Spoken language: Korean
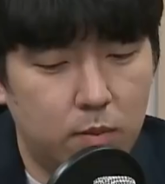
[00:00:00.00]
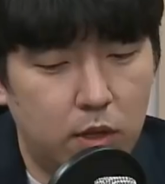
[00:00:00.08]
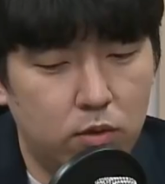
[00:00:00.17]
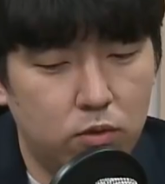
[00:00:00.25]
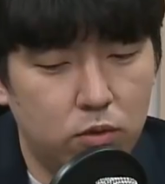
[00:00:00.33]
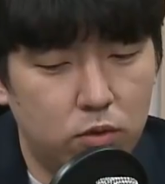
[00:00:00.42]

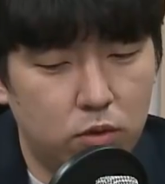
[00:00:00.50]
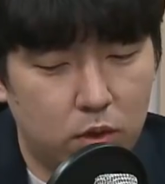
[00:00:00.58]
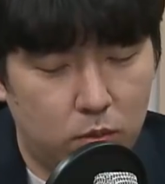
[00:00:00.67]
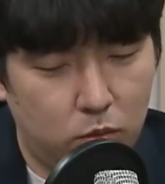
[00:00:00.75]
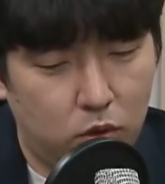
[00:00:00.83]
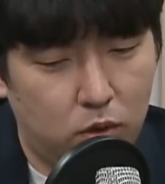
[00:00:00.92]

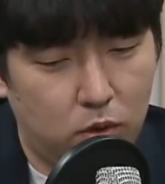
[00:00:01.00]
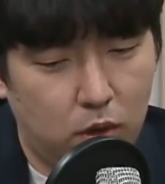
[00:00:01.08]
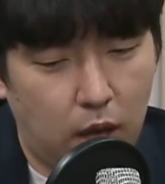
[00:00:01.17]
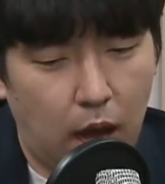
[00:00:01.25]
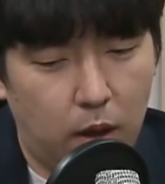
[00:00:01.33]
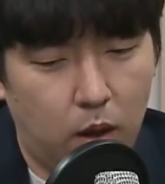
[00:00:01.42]
미국 뭐뭐
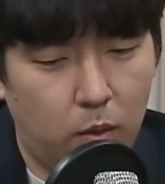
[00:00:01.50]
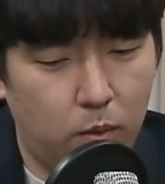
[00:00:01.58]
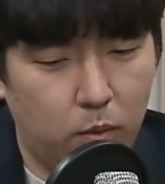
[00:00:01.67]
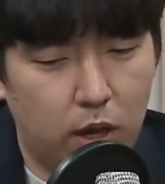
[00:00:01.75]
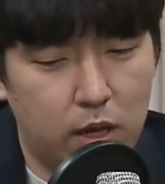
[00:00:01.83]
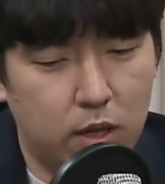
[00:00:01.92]

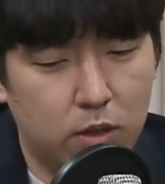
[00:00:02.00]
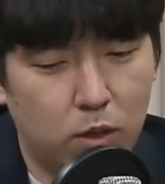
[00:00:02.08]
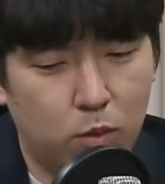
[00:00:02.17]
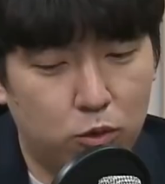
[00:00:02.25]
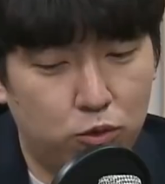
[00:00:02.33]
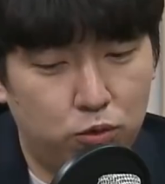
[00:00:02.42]
뭐 예를 들어서
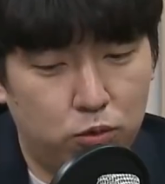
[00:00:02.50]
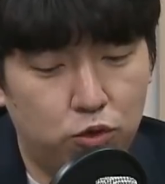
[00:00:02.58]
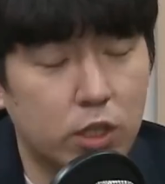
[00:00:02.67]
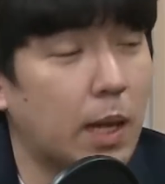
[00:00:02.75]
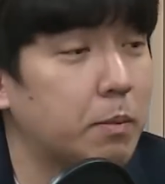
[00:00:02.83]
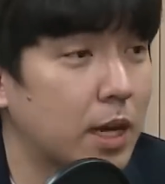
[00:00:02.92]
뭐
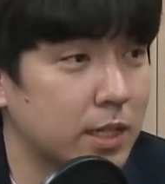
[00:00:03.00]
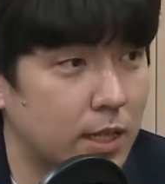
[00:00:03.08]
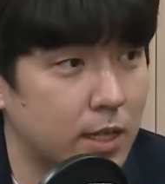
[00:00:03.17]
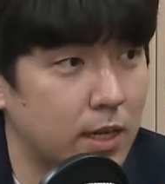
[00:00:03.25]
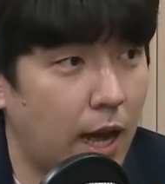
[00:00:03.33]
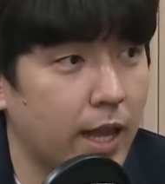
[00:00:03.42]
주식
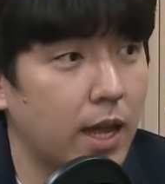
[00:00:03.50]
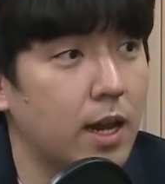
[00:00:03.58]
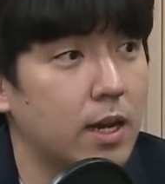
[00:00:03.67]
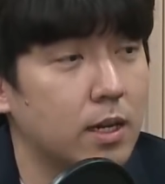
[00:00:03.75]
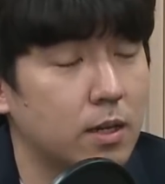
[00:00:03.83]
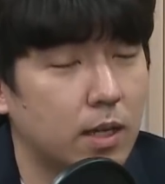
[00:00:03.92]
담당자들,
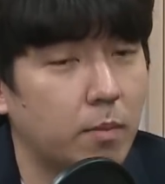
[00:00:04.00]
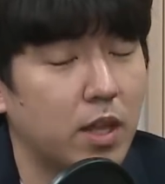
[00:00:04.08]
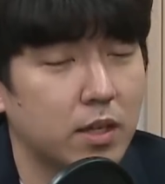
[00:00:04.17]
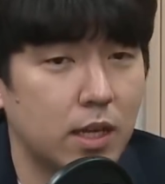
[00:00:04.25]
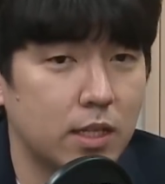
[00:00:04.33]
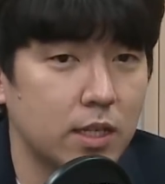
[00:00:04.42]
IR
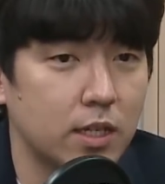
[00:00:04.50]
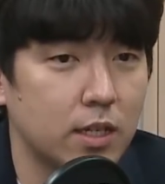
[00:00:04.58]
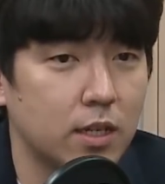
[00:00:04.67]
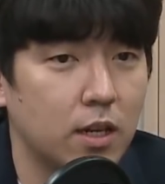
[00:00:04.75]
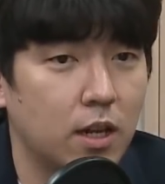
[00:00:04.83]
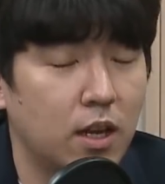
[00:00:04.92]

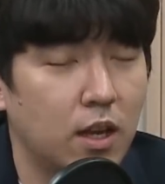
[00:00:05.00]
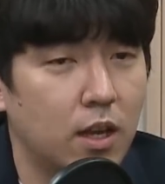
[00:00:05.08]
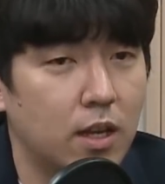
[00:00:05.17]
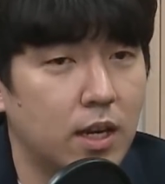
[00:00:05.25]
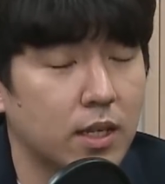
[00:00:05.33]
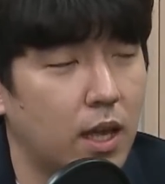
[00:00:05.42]
담당자들이랑
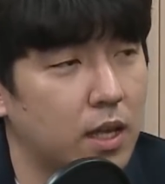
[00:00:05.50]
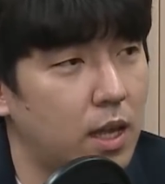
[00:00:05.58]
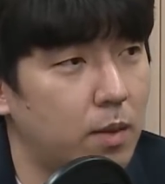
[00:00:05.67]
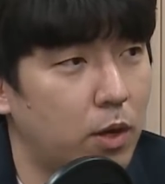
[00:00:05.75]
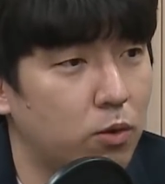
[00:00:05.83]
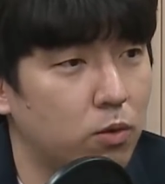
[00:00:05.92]

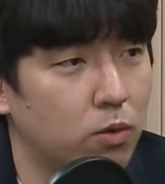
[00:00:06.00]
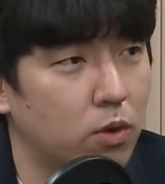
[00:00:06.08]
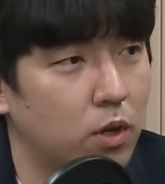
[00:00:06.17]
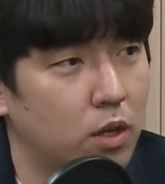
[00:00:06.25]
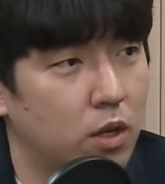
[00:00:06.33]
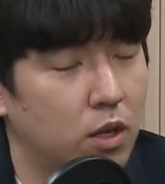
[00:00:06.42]
얘기해봐도
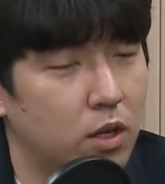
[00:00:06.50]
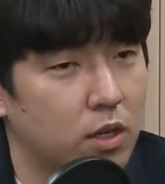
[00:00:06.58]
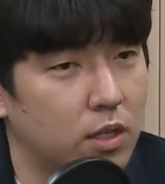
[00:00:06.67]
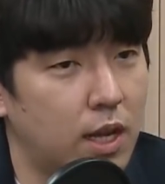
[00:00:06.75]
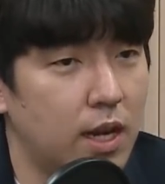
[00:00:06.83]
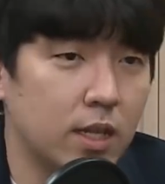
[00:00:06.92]

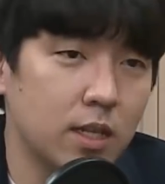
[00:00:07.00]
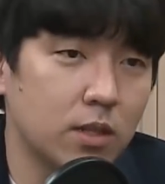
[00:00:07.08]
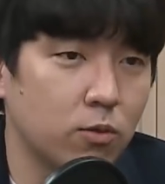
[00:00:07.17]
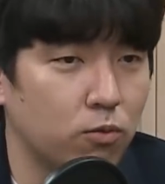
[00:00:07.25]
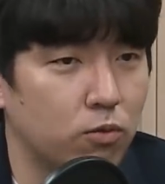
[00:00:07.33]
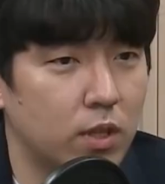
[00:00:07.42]
그
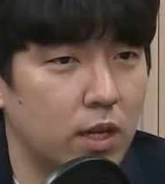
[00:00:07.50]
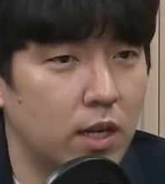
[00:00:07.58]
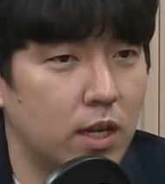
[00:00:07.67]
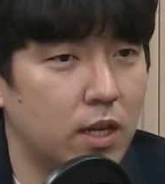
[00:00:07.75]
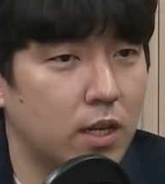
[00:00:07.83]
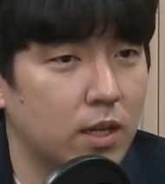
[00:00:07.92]
나라는
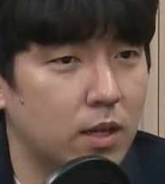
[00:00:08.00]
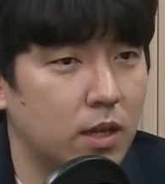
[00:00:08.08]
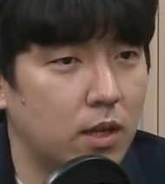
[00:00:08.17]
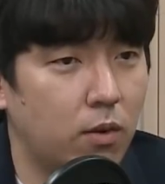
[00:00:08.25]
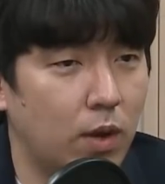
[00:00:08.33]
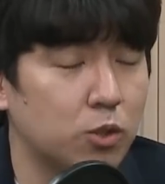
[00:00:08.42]

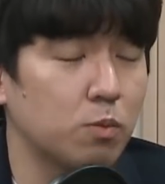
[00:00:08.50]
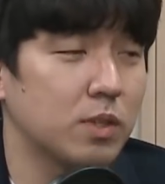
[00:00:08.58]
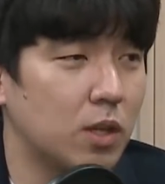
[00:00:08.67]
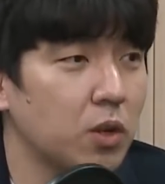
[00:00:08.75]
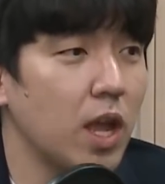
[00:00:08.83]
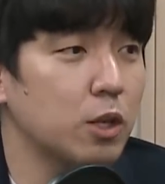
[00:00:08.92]
우리나라와좀
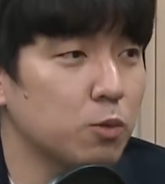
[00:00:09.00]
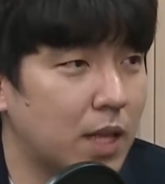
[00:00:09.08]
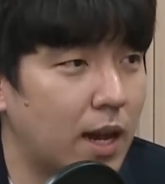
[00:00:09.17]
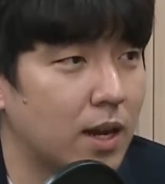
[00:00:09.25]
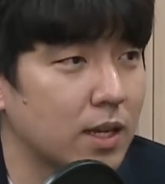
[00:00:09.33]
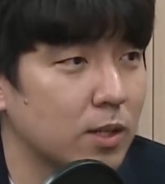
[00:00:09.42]
성향이 좀
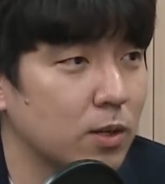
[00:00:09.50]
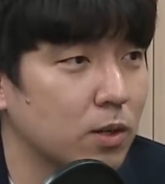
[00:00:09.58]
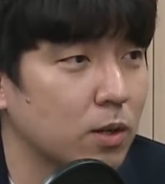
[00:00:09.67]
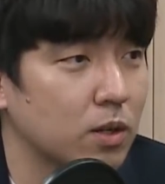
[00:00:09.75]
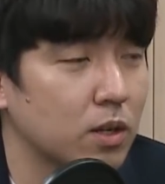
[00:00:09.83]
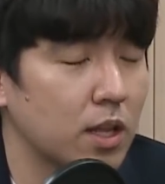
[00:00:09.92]

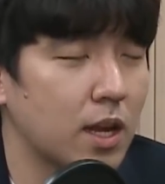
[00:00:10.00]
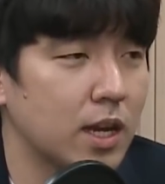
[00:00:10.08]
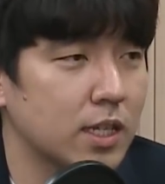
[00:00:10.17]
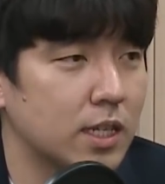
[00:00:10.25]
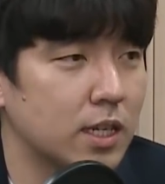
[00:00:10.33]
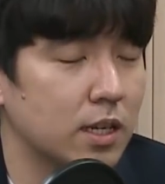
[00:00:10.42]
달라서
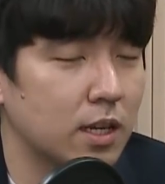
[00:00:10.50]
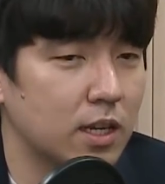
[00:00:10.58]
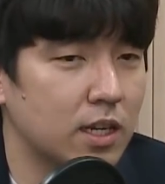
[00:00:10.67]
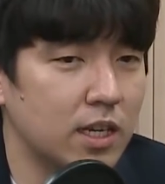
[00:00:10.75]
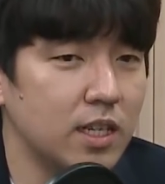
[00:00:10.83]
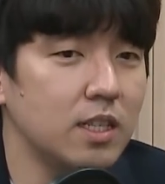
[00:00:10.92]
그렇게까지
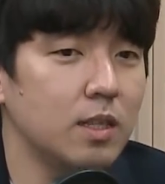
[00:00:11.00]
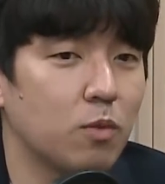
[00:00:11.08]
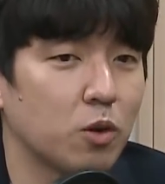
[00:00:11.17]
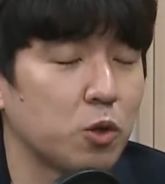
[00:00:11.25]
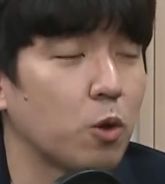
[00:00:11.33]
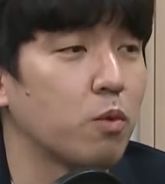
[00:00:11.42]
큰
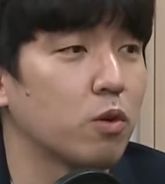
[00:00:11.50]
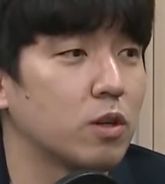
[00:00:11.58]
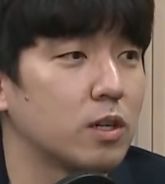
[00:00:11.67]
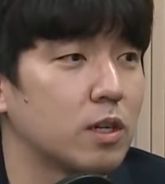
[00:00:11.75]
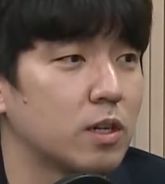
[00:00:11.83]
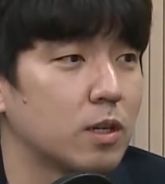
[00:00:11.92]
뭐
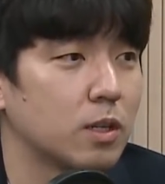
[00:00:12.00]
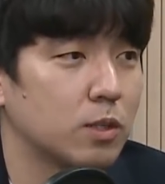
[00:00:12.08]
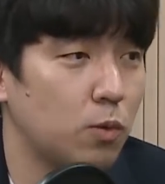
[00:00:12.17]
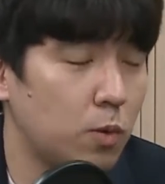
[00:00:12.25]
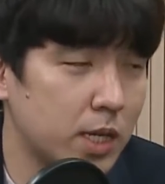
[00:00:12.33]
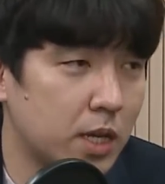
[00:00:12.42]
정보를
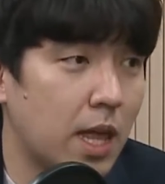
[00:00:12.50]
회사